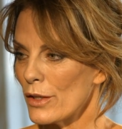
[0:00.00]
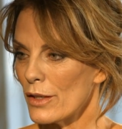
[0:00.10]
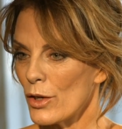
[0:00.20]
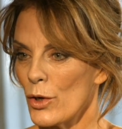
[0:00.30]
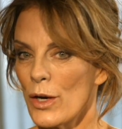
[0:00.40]

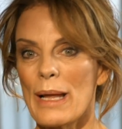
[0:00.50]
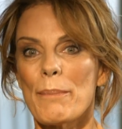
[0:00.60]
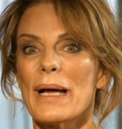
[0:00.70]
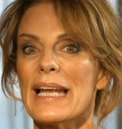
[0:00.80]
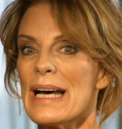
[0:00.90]
la
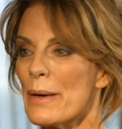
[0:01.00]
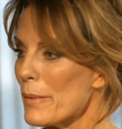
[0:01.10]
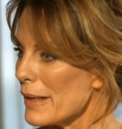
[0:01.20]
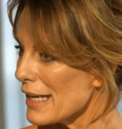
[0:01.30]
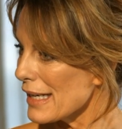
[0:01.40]

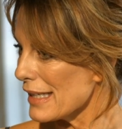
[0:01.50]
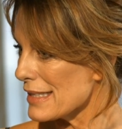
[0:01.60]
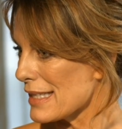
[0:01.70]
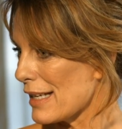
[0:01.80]
palabra, que es